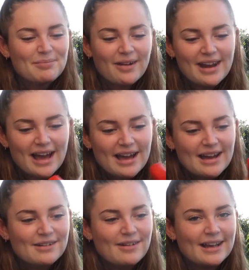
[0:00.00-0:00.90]
prends là,
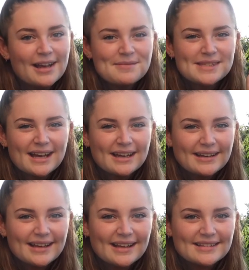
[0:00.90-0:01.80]
Ouais, comme ça,
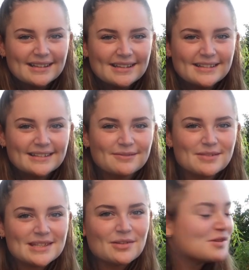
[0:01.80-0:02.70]
regarde Bon,
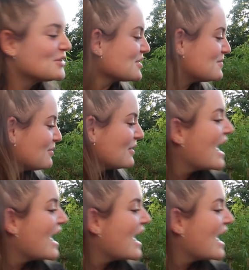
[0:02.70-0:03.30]
c'est dans l'autre sens, mais bon.